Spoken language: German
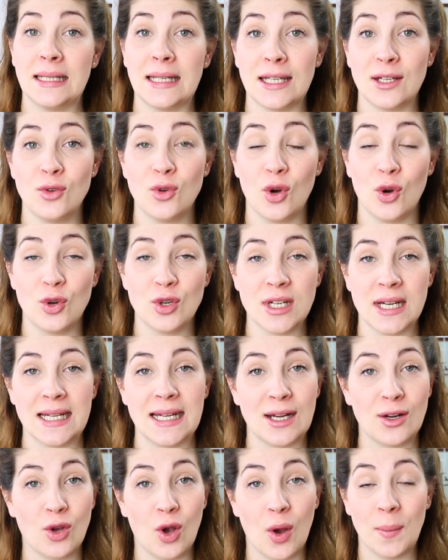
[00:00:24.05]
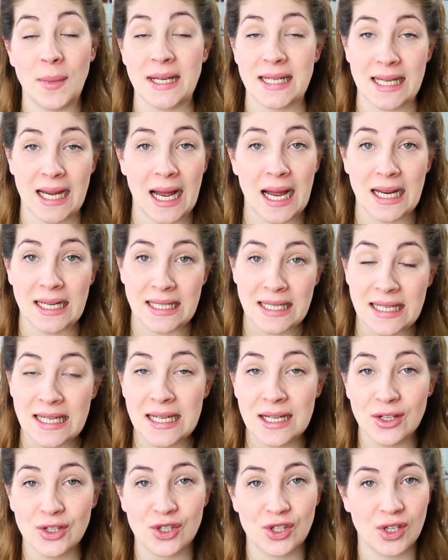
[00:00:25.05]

Nicht nur unter den Kommentaren hier,